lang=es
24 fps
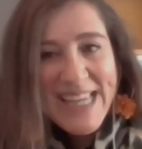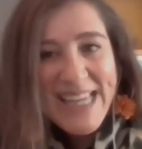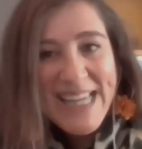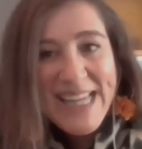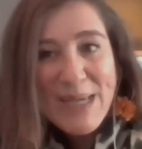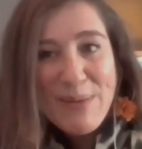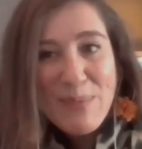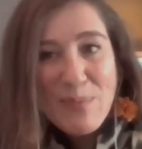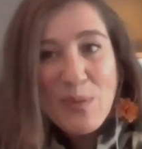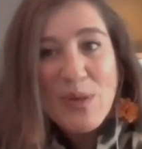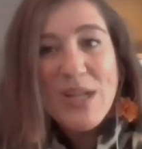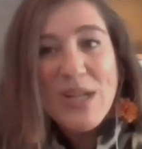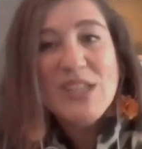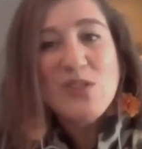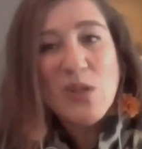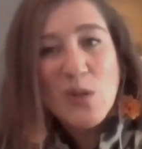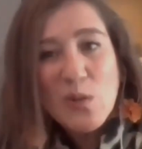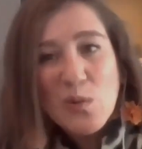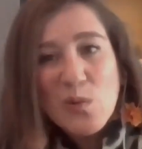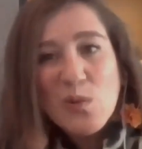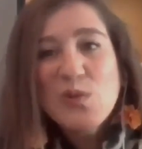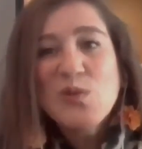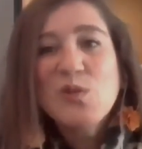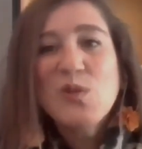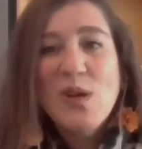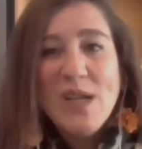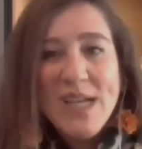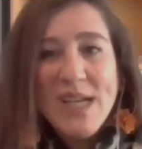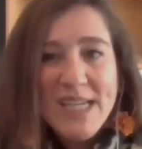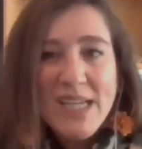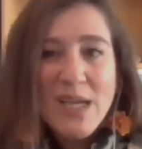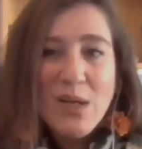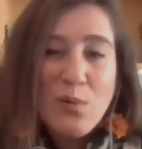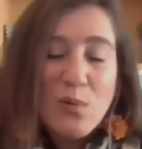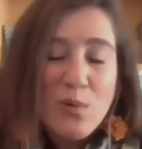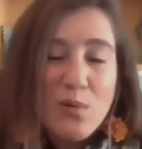Y por eso el curso
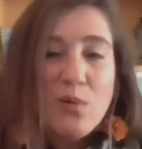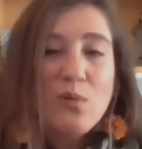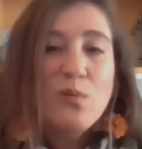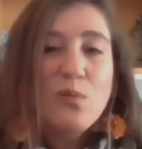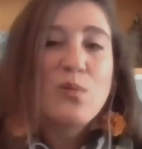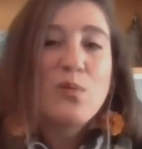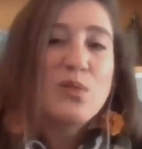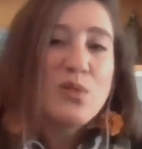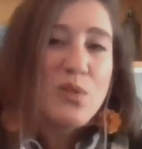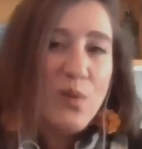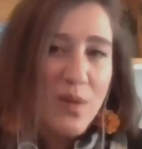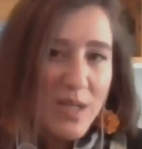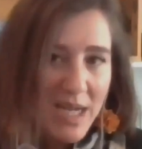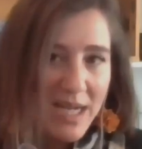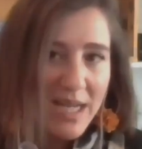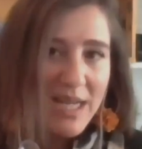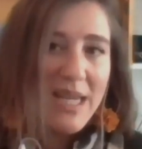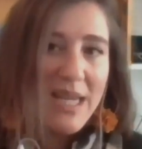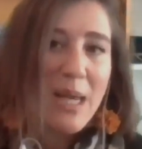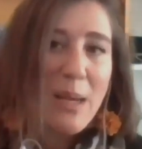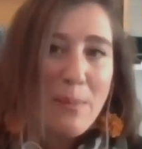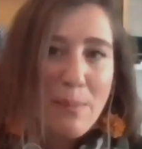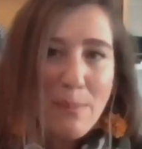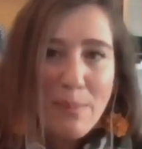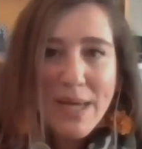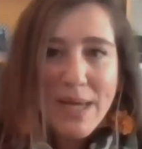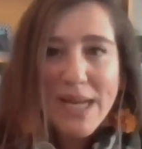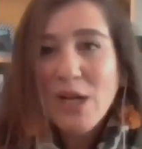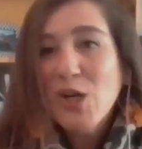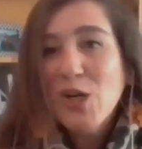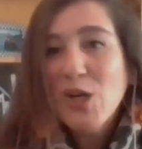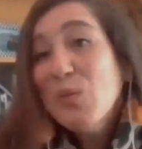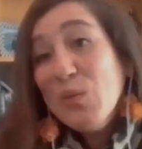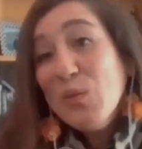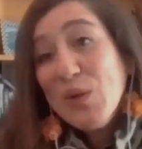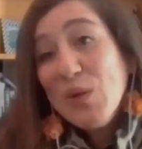es, un curso de energía
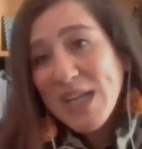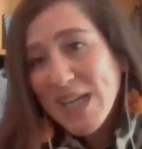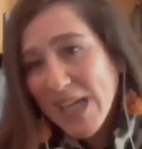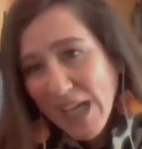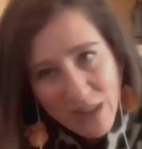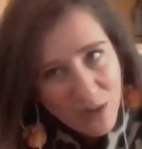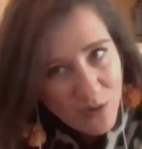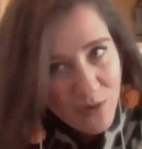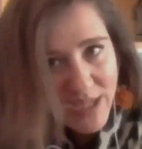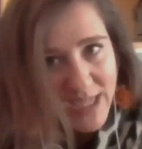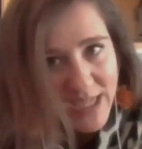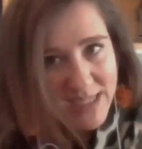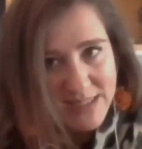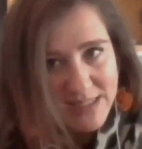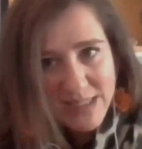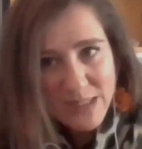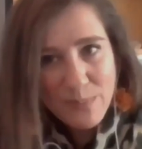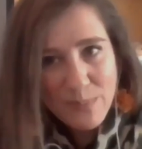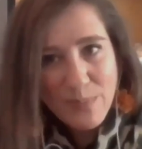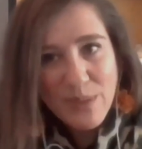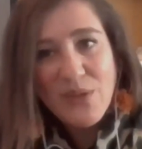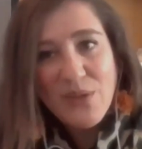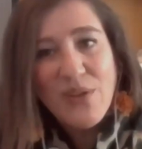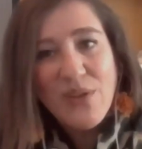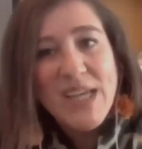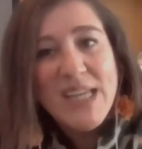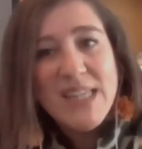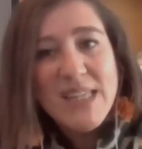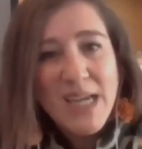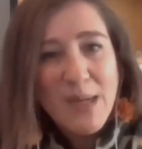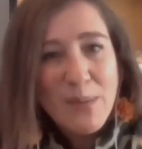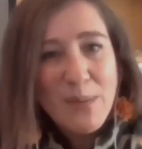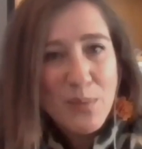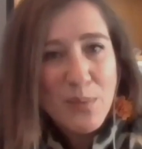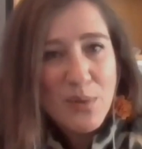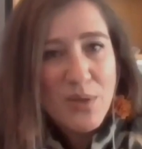para comunicadores y periodistas,